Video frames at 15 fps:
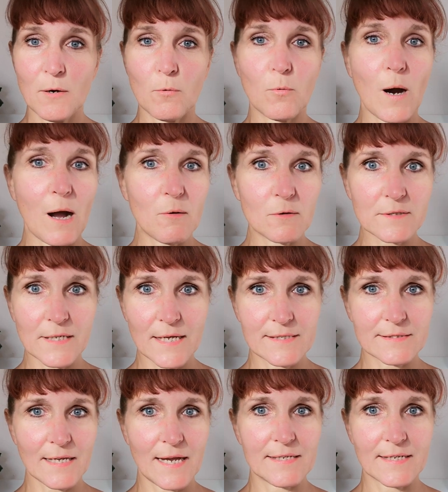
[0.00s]
wow, da
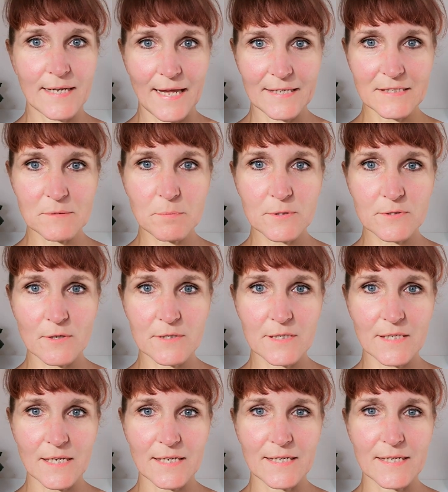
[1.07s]
ist eine ganz
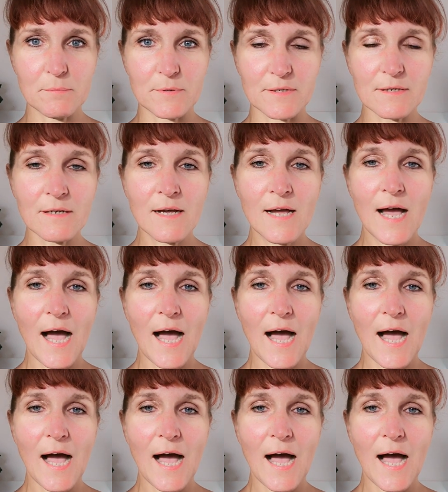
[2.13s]
besondere Liebe,